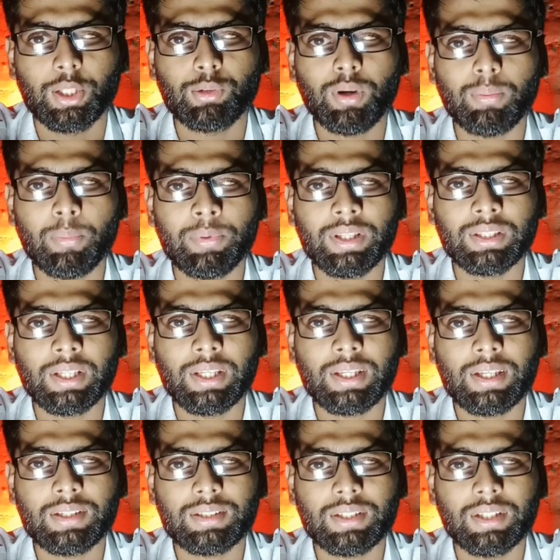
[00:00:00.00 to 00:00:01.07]
तो आप अपने
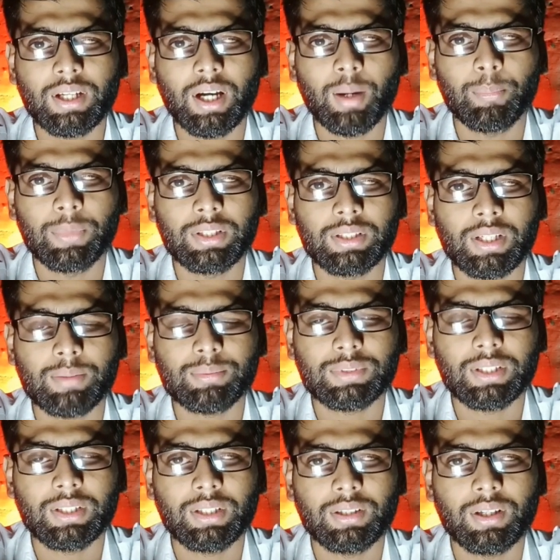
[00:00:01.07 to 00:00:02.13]
तरीके से अपने तरफ
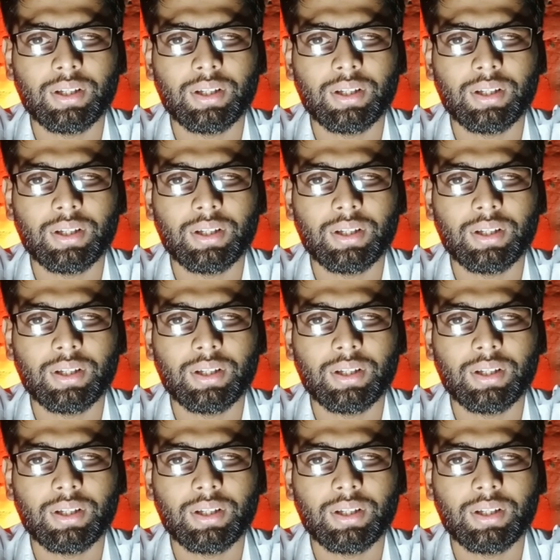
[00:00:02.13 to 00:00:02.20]
से